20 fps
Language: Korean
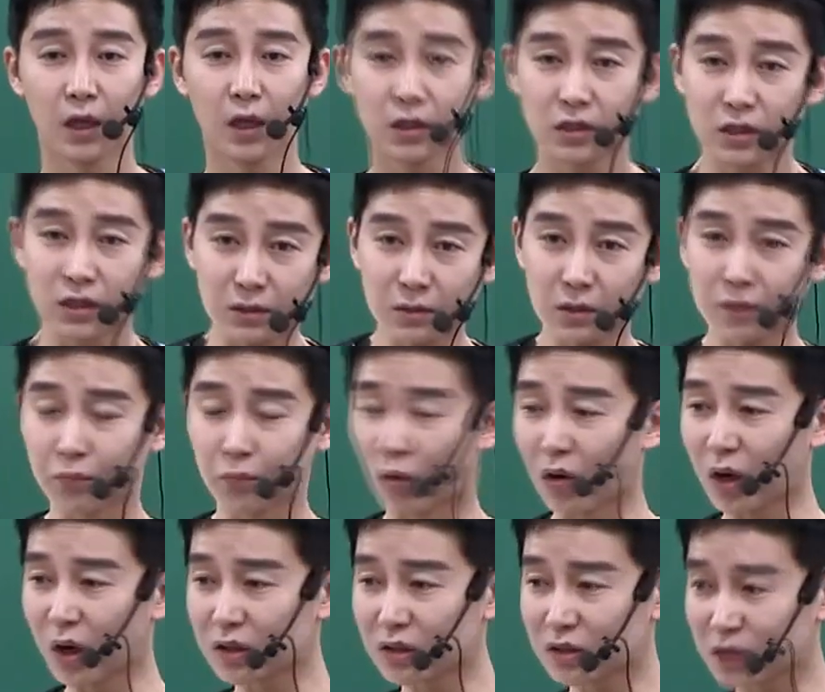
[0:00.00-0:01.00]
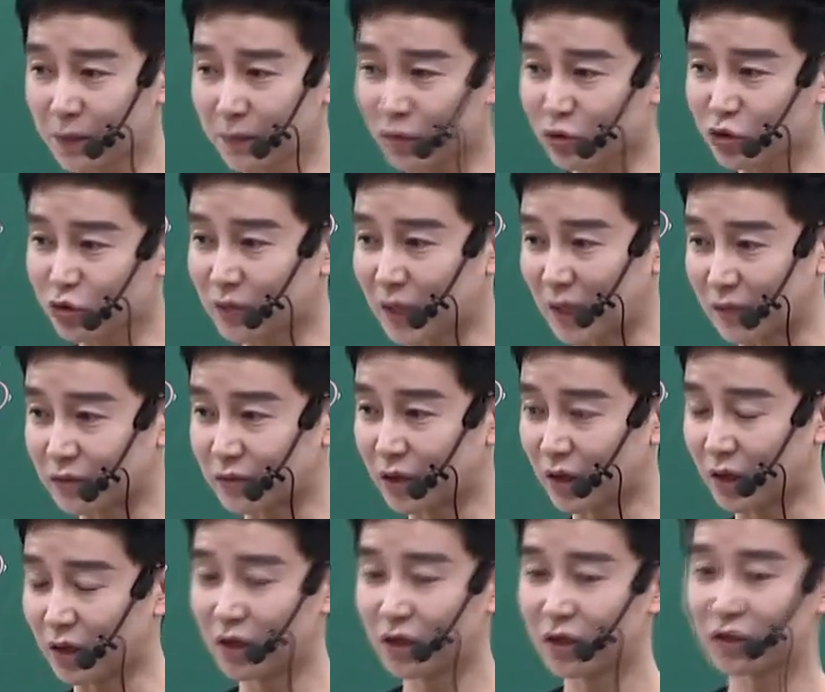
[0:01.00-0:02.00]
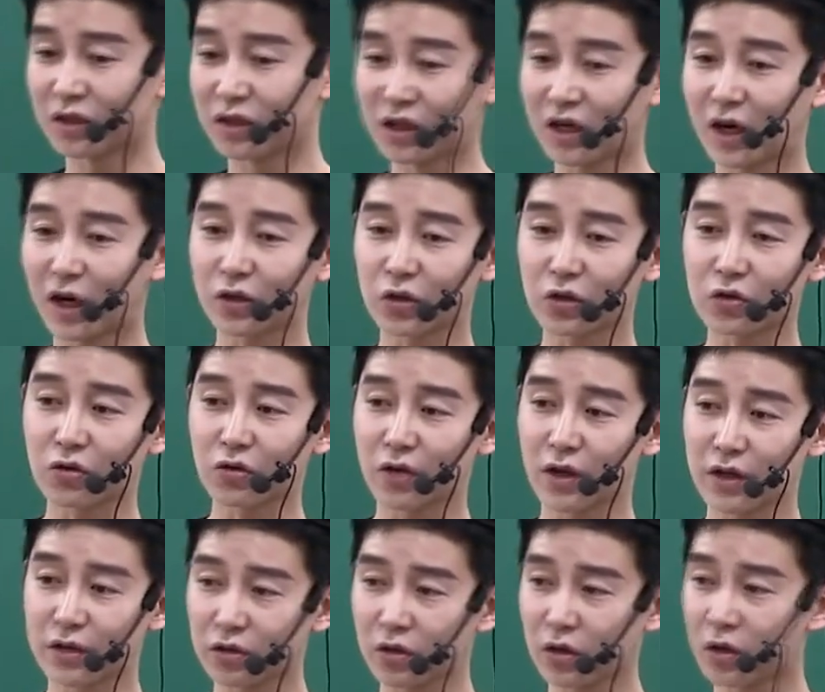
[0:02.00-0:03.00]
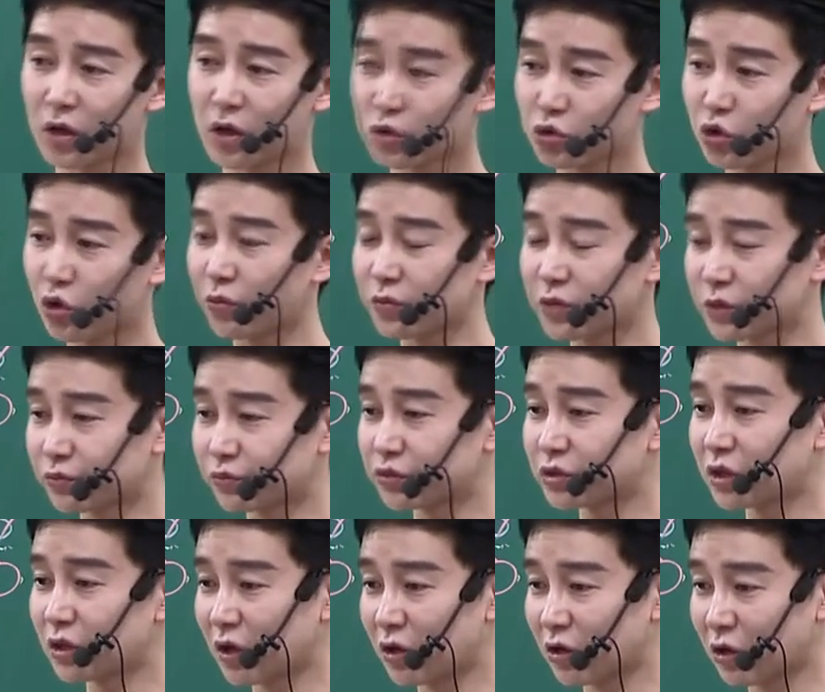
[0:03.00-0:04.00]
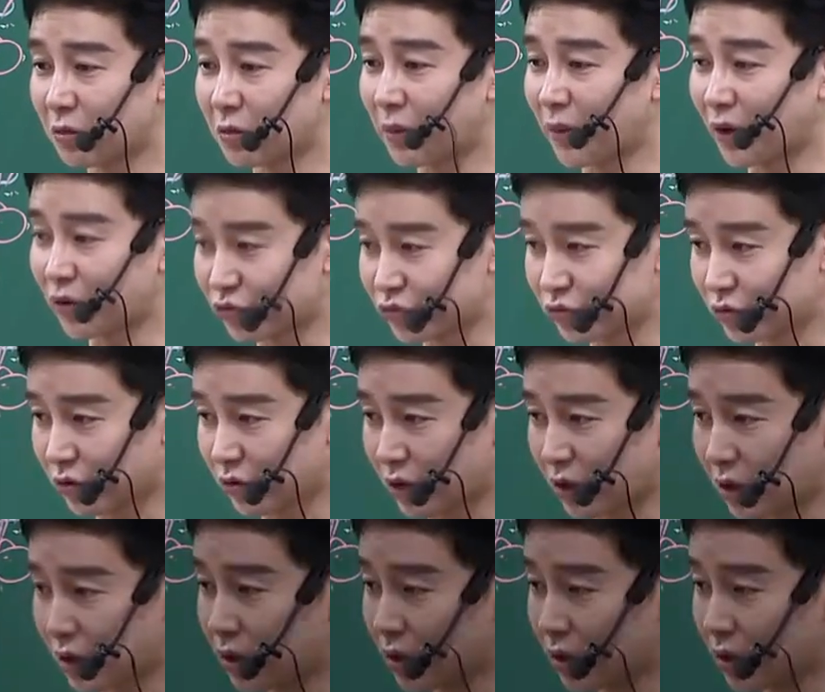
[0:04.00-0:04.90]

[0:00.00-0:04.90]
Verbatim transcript: 지금은 뭔가를 크게 바꾸면 안 돼. 네가 하던 거에서 조금씩 문제 되는 것만 바꾸는 거야.